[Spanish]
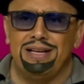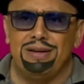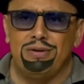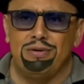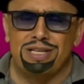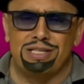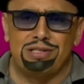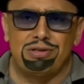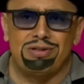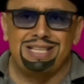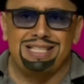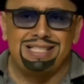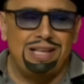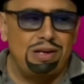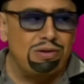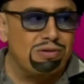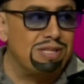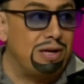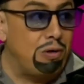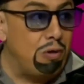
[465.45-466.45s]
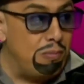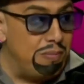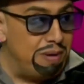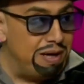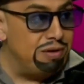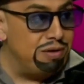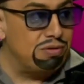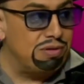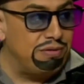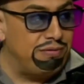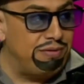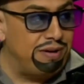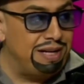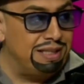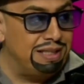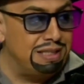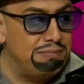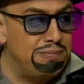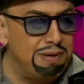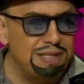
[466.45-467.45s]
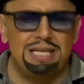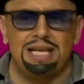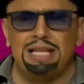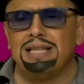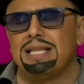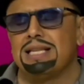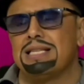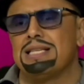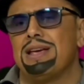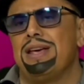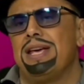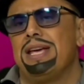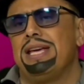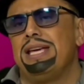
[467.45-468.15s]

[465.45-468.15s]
eh, o estos estados de coma en los diferentes pacientes